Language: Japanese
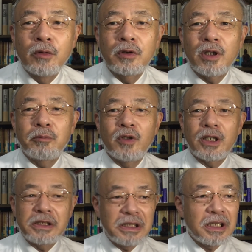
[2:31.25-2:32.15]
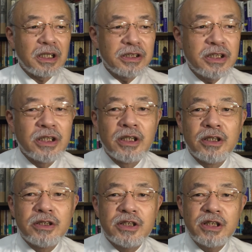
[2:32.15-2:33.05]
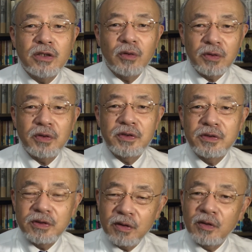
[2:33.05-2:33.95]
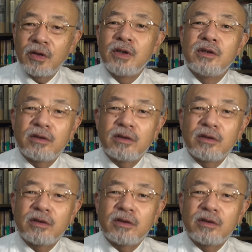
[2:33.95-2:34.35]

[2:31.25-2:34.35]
これはもう明らかに自己という、その